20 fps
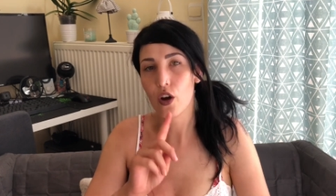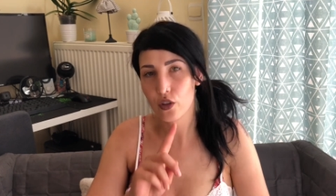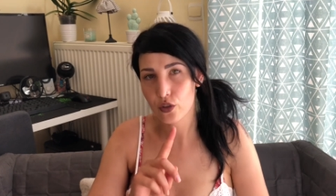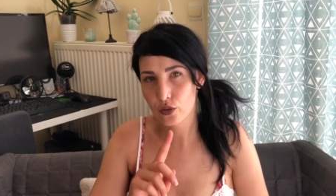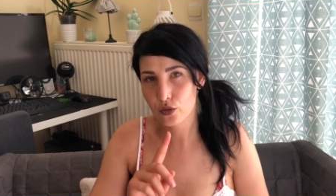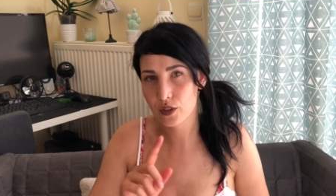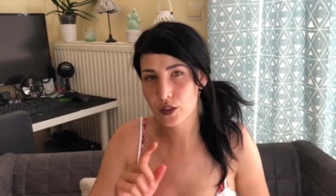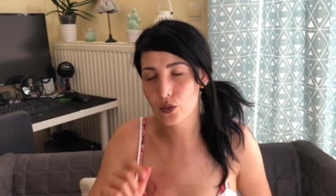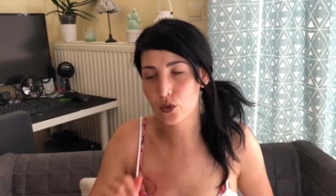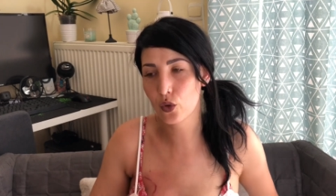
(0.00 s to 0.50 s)

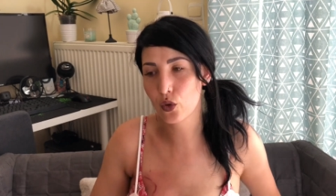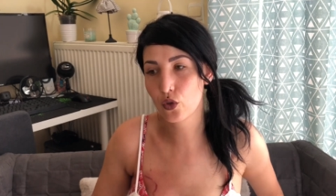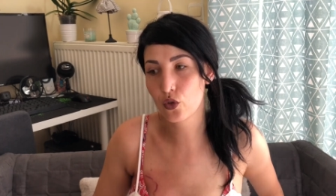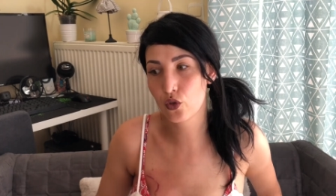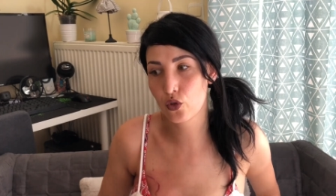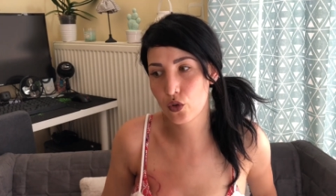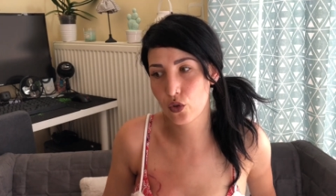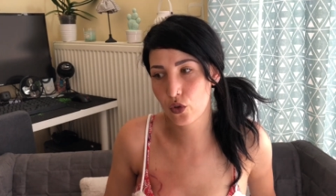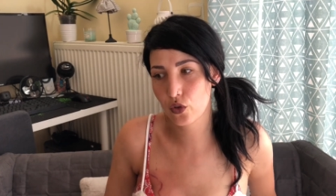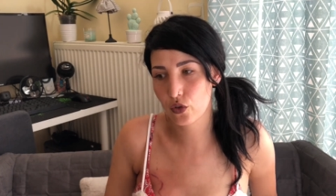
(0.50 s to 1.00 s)
Ensuite autre
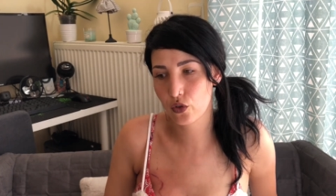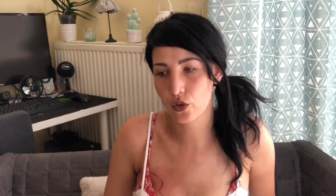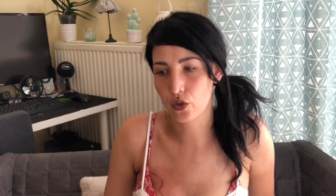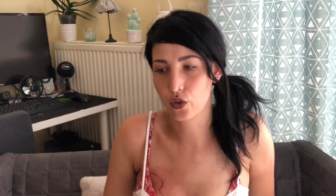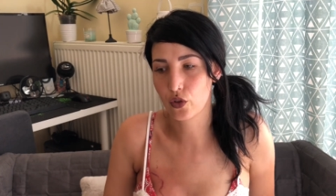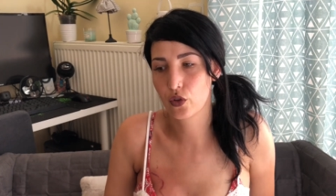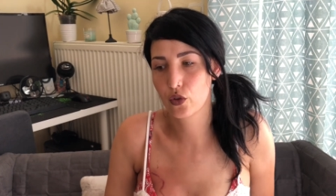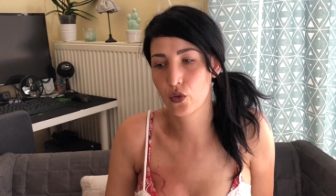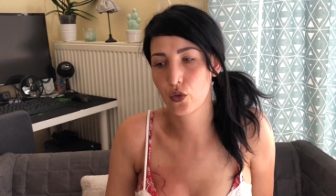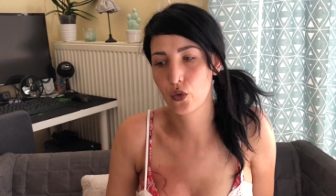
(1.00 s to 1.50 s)
chose
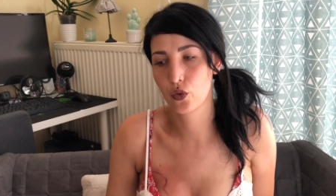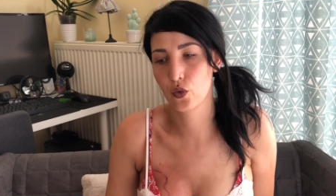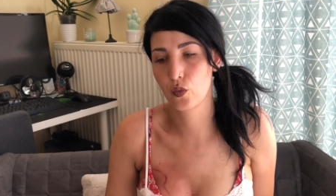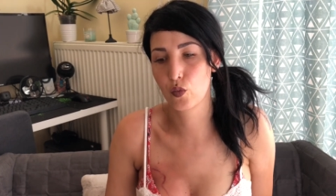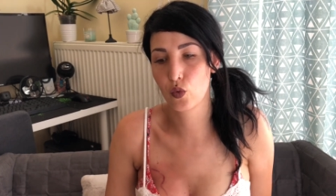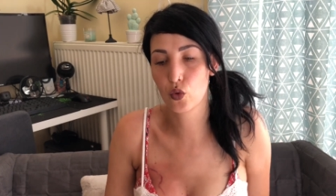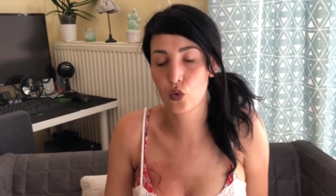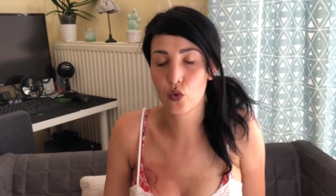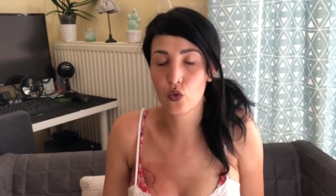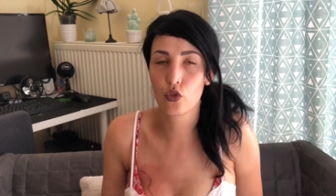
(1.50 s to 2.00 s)
que
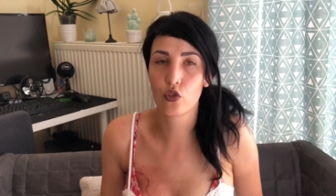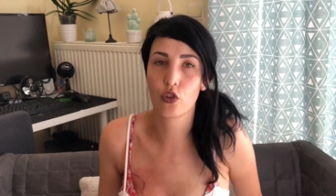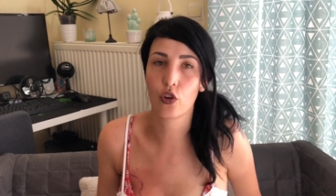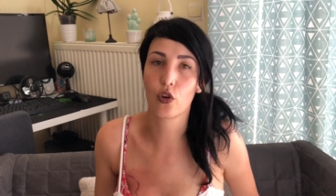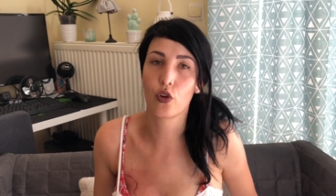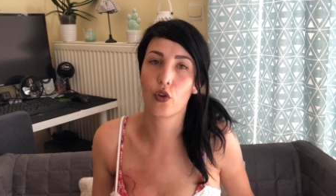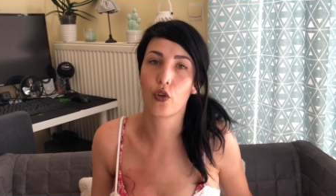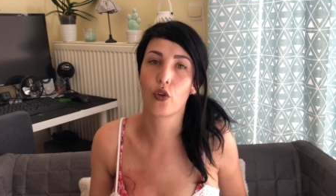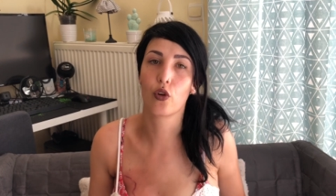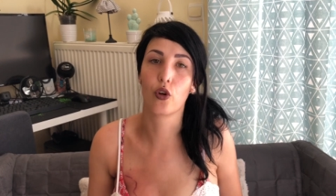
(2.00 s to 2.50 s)
beaucoup de
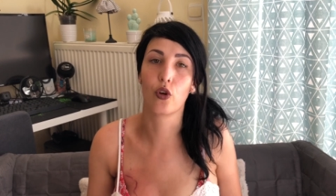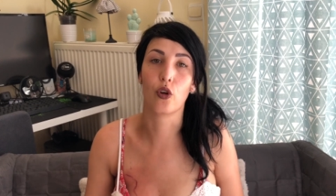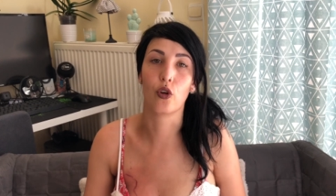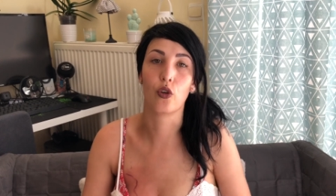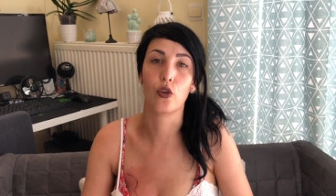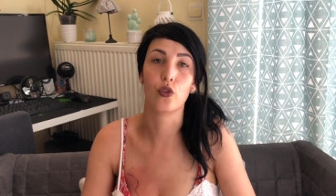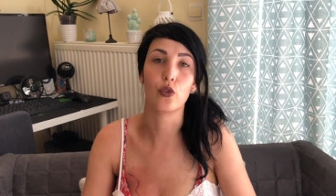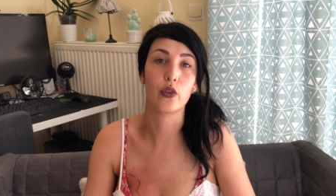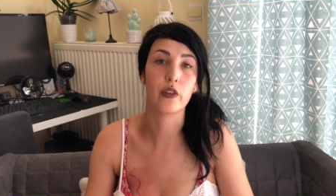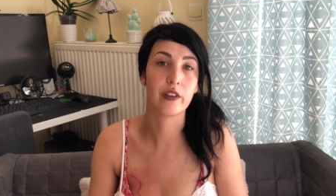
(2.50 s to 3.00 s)
gens
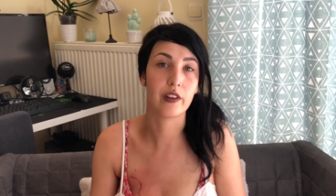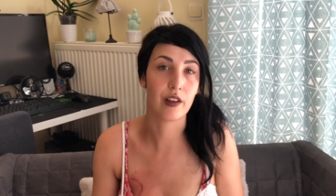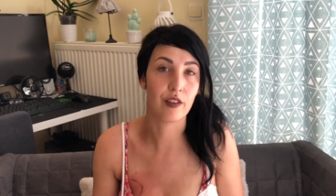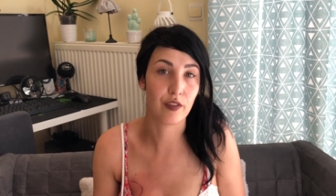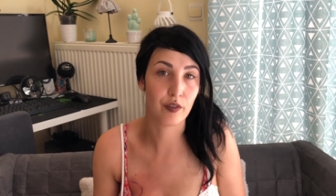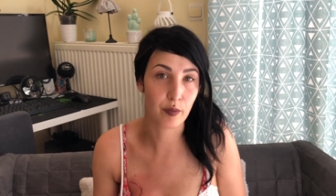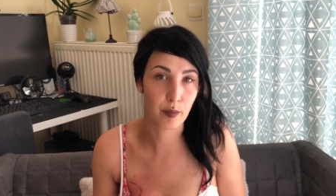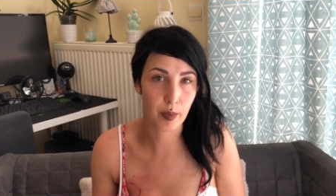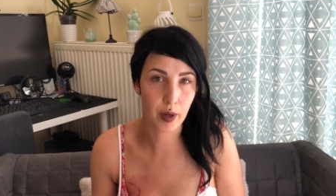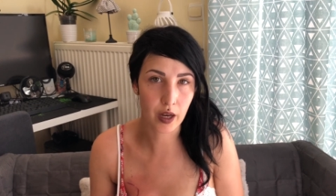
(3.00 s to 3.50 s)
euh, ne
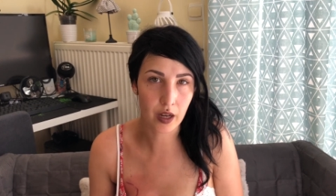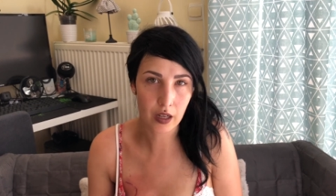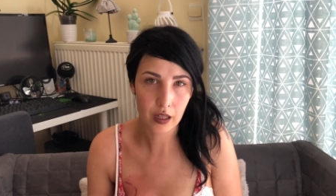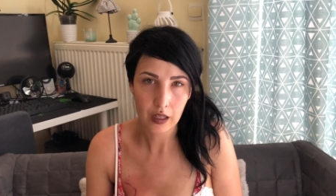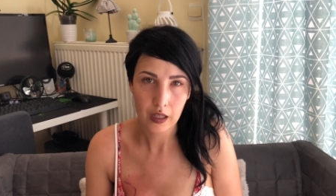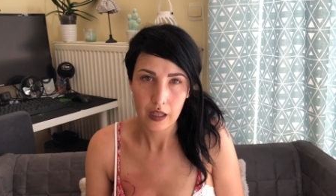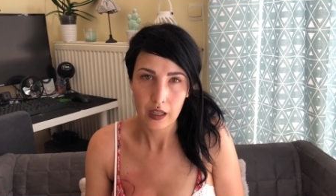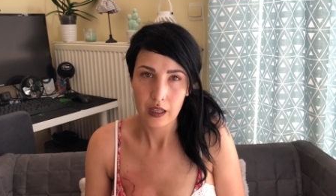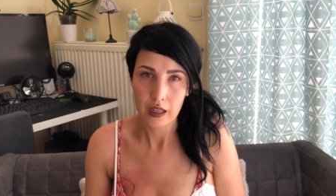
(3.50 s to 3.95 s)
savent pas,